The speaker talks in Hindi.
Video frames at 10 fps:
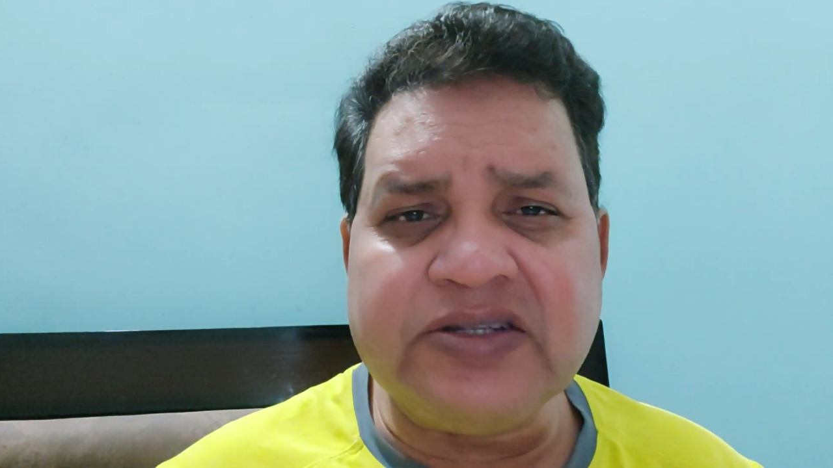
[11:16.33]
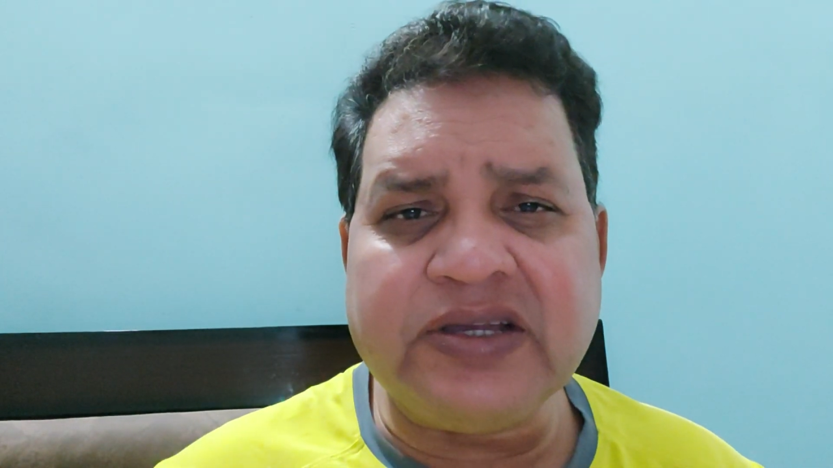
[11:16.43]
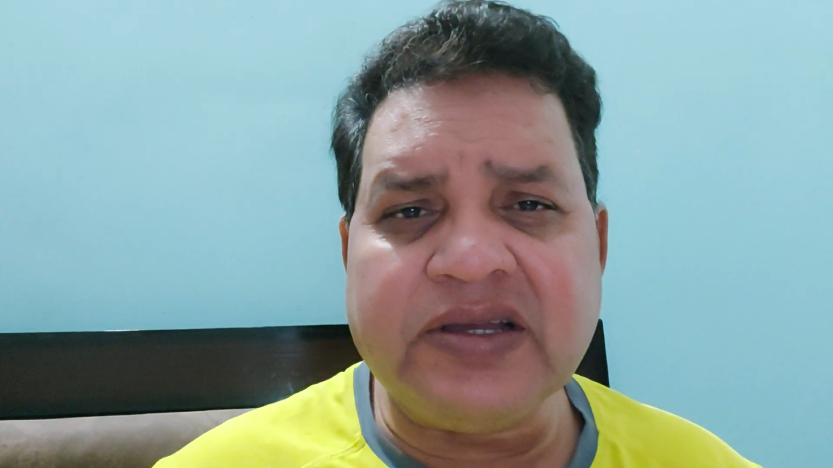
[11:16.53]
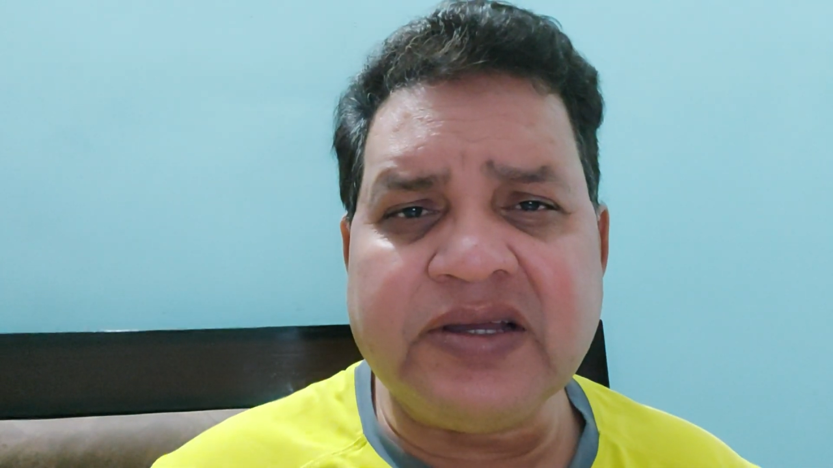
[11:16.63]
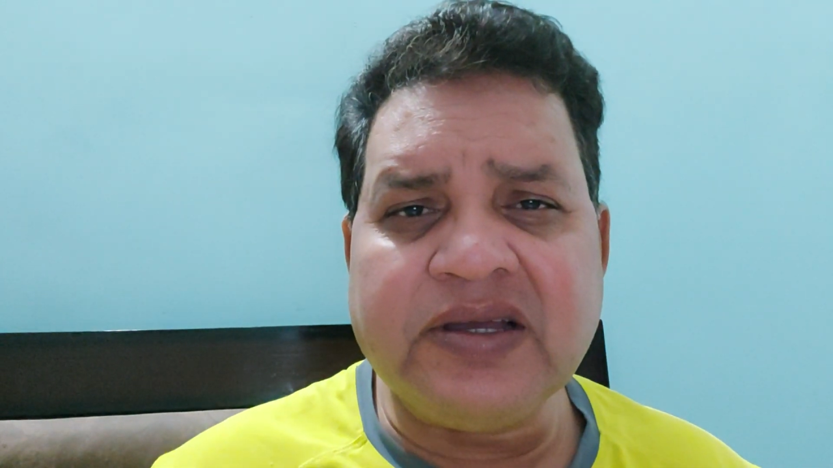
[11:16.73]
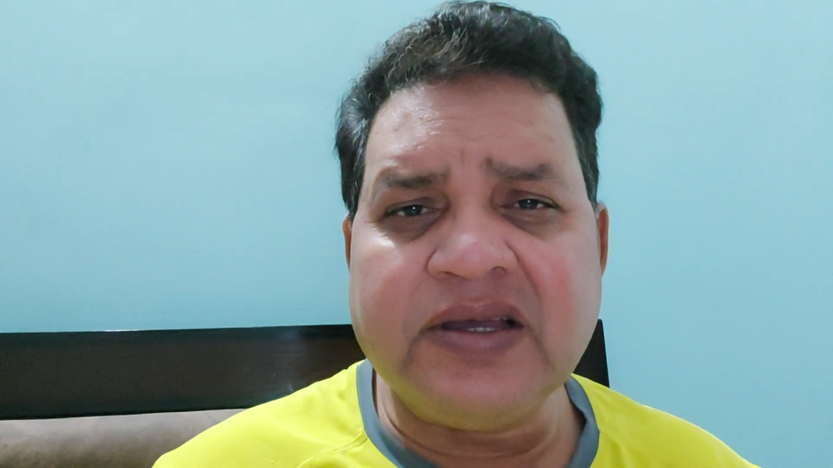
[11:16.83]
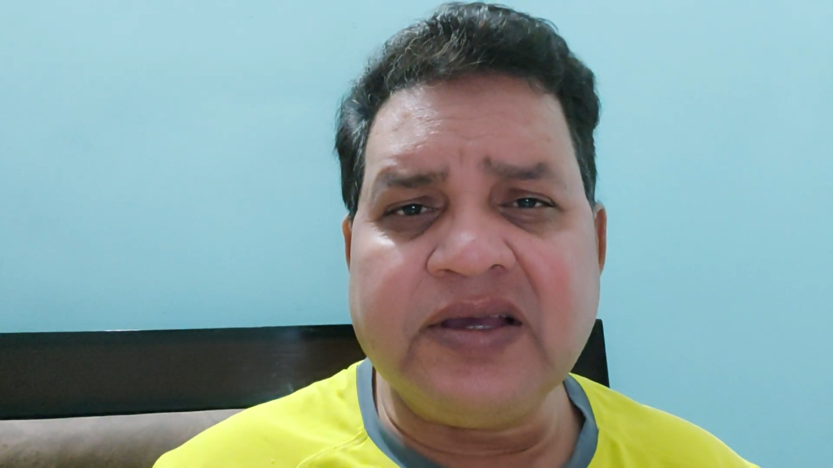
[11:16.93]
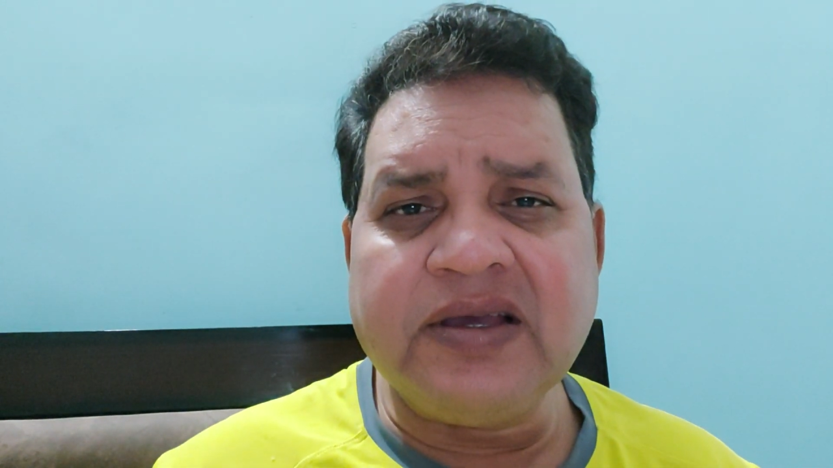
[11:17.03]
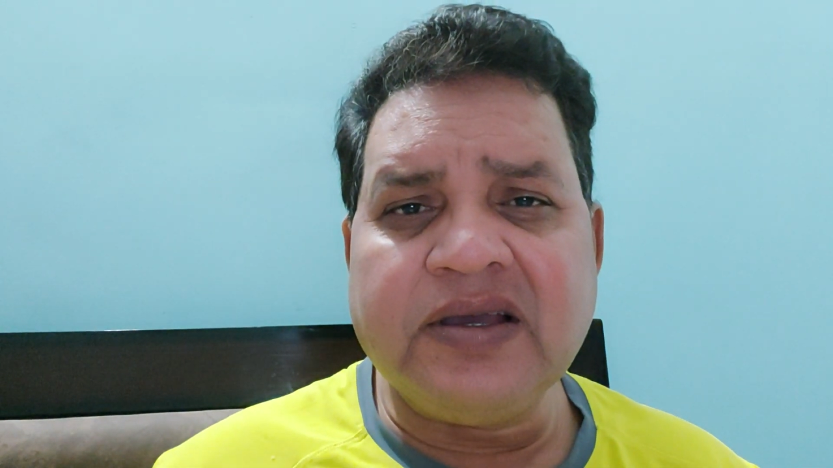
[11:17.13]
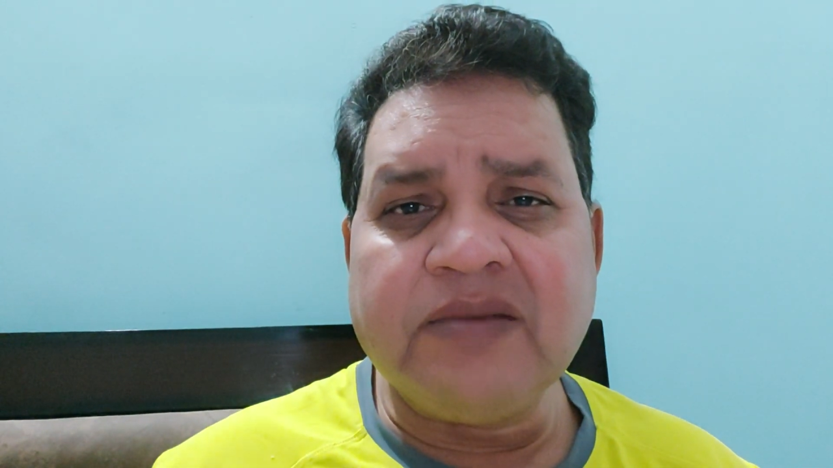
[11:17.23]
एज है
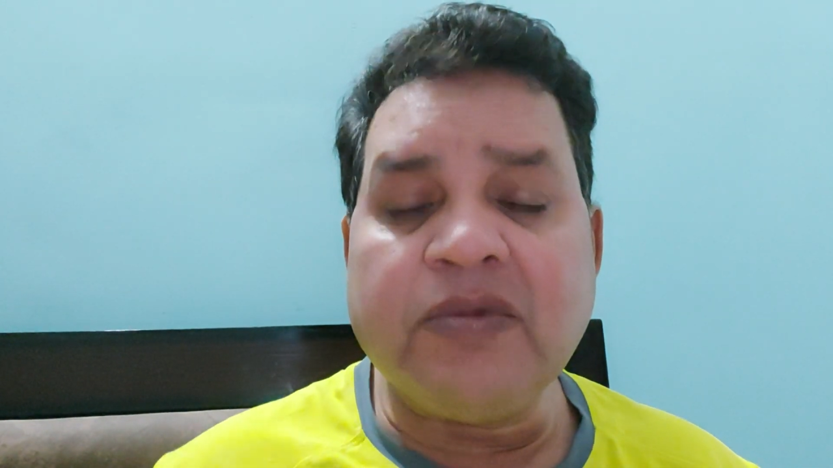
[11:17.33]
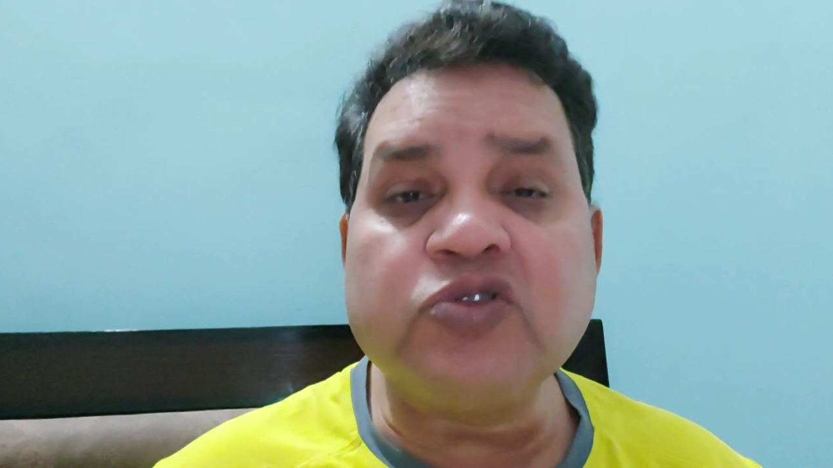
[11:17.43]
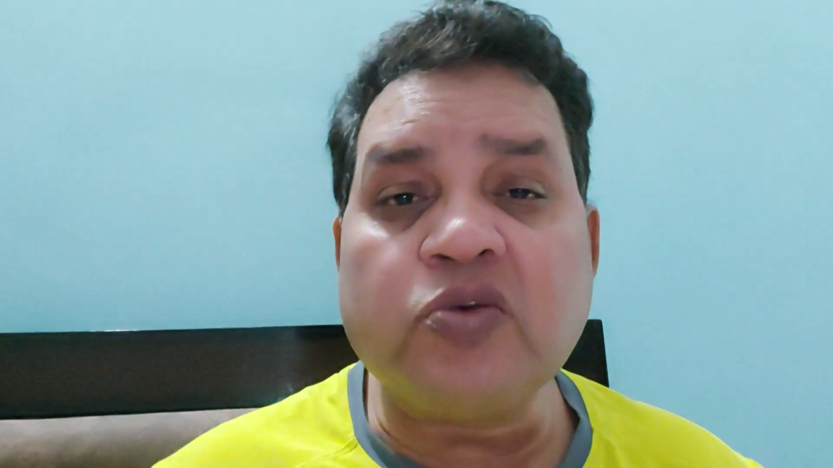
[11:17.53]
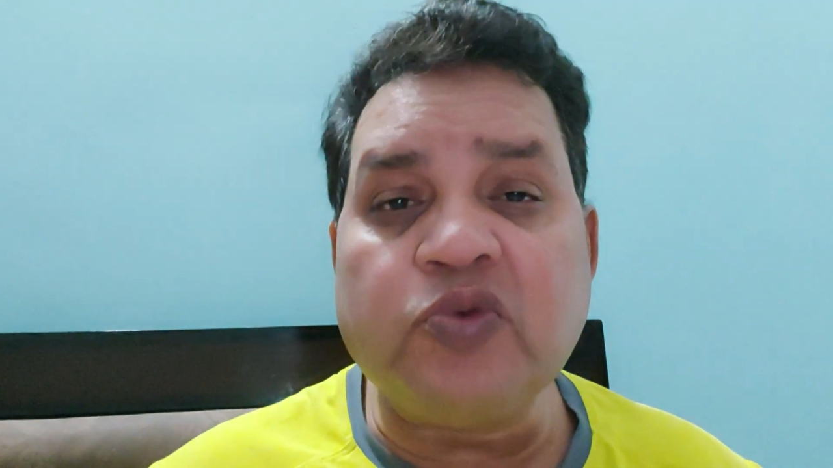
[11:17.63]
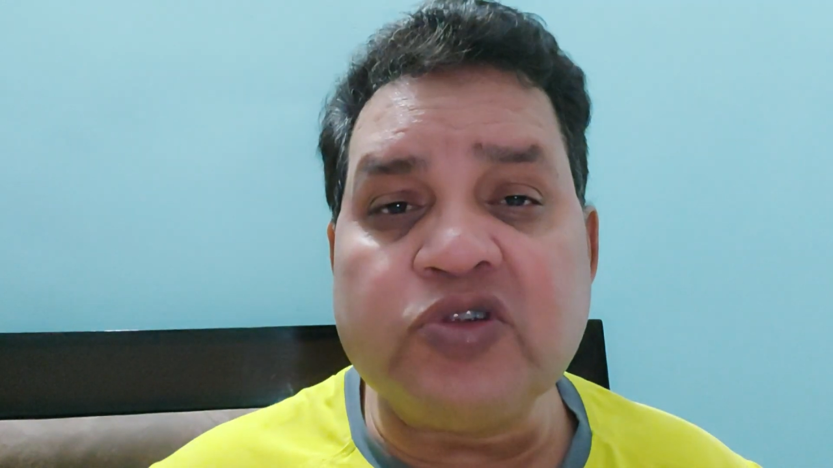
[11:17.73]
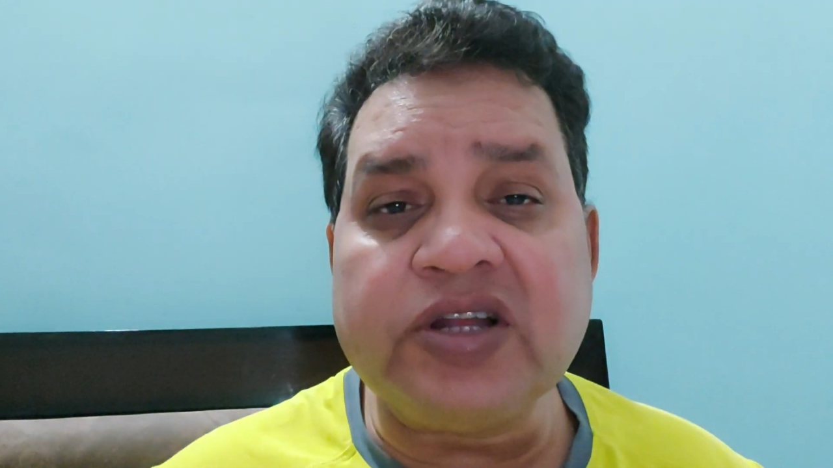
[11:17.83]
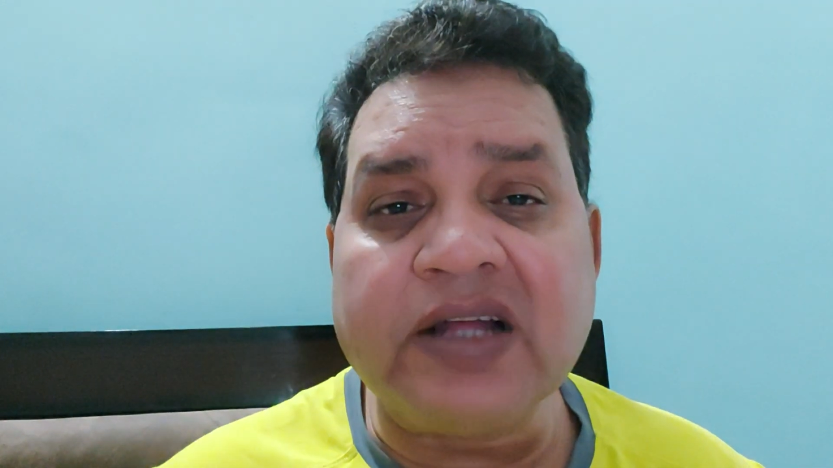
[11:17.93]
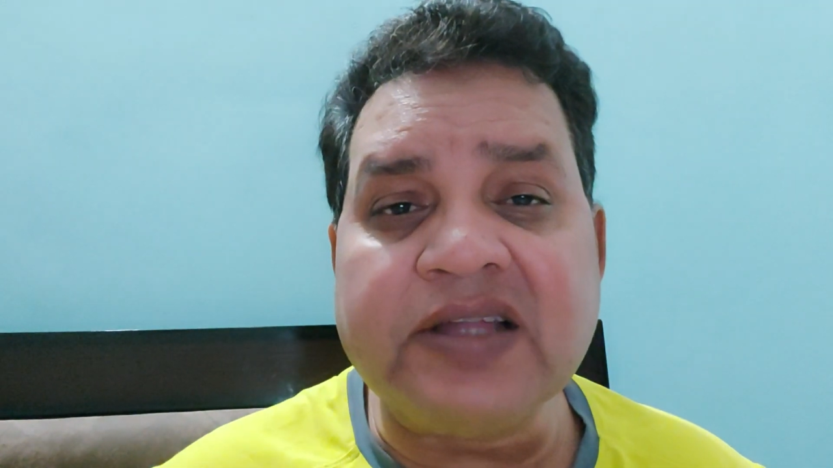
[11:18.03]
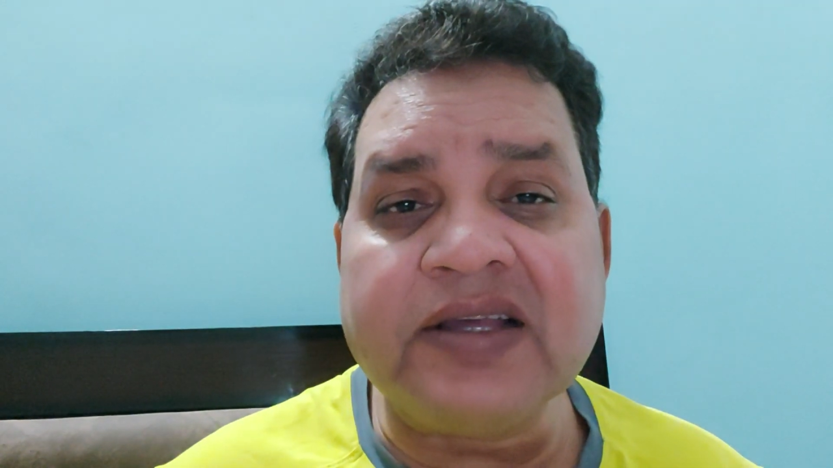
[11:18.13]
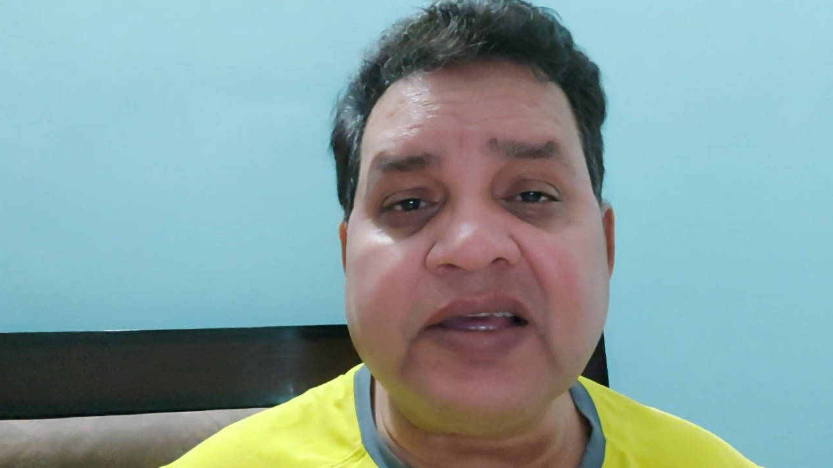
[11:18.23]
मैं उसको पूछ
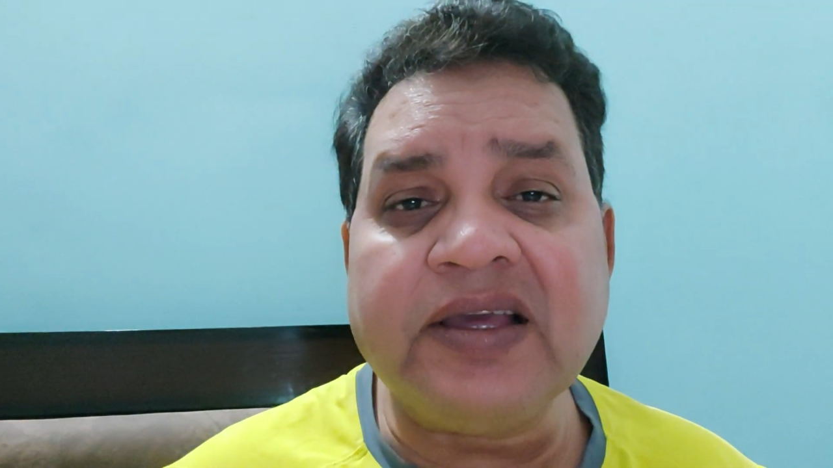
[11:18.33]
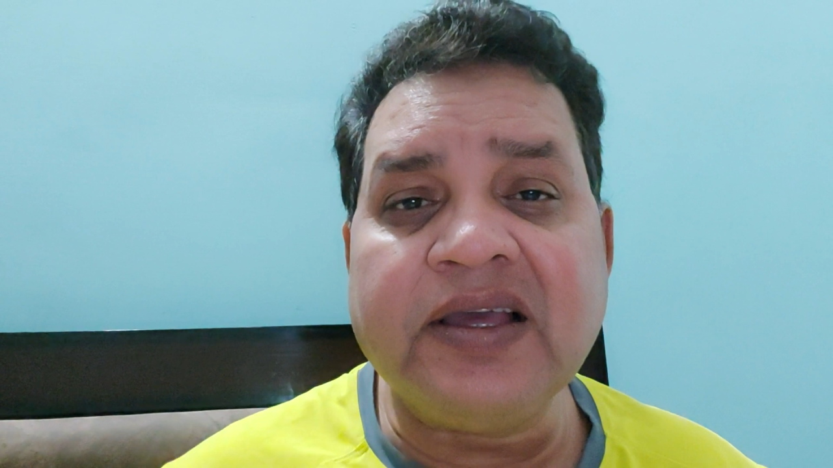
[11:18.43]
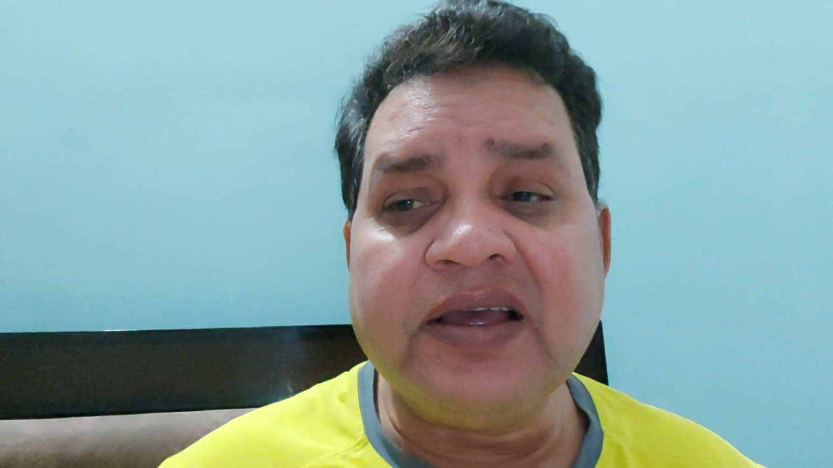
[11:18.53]
रहा था कि